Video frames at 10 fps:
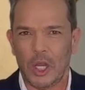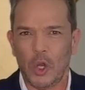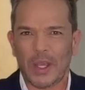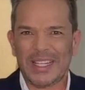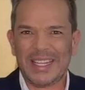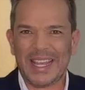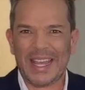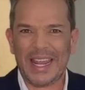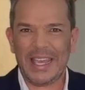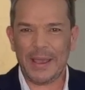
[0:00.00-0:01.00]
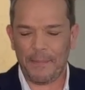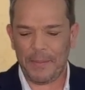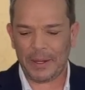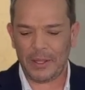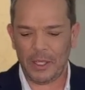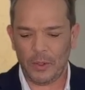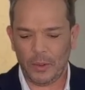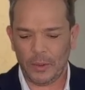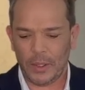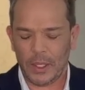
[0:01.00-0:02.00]
Lo que se creía
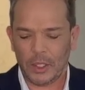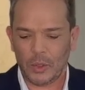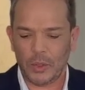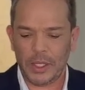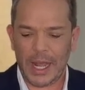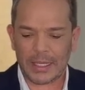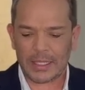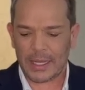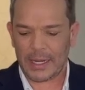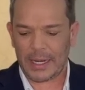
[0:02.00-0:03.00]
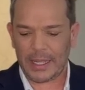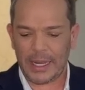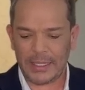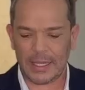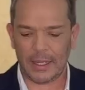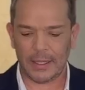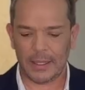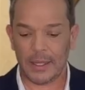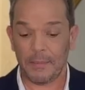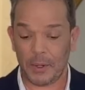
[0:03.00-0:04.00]
perdido, tú dirás, regresa,
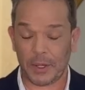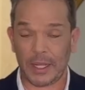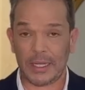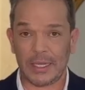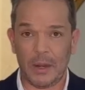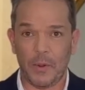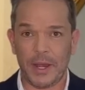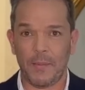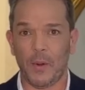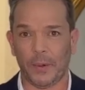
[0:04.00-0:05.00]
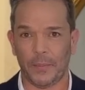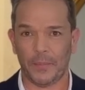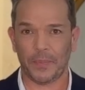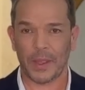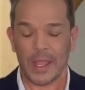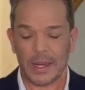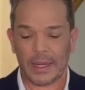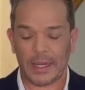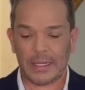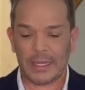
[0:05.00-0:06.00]
pero regresa el buen amor,
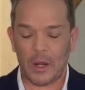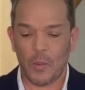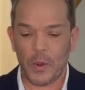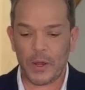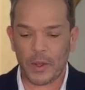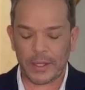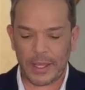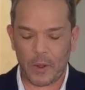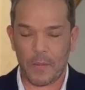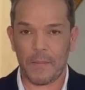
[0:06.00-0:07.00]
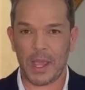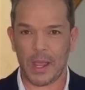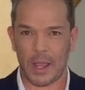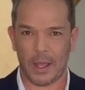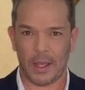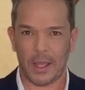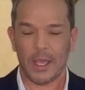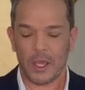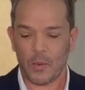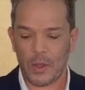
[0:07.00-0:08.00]
regresa lo bueno que te convenga.
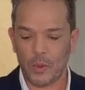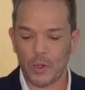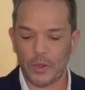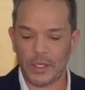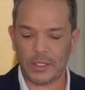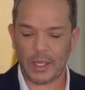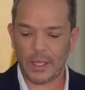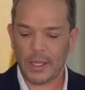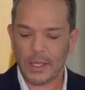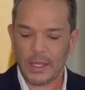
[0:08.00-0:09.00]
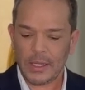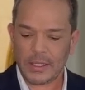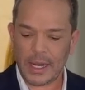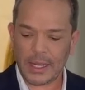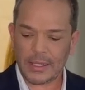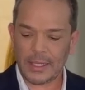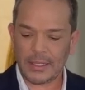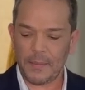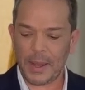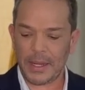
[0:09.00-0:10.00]
Y cuando uno dice, ¿Será que esta
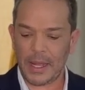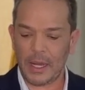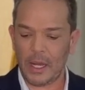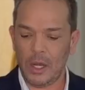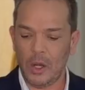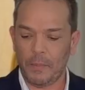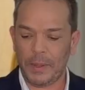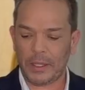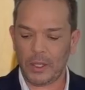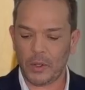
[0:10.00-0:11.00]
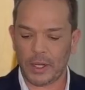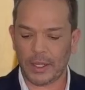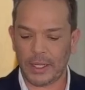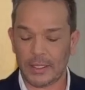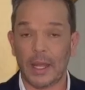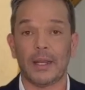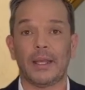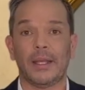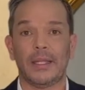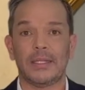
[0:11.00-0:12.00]
semana lo perdido regresa?
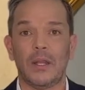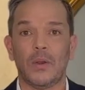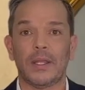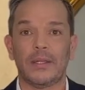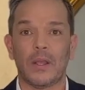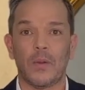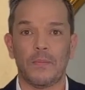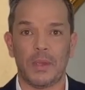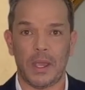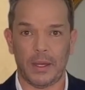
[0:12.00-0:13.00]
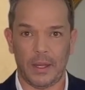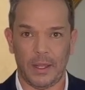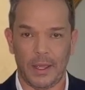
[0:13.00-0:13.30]
Regresa lo que te conviene.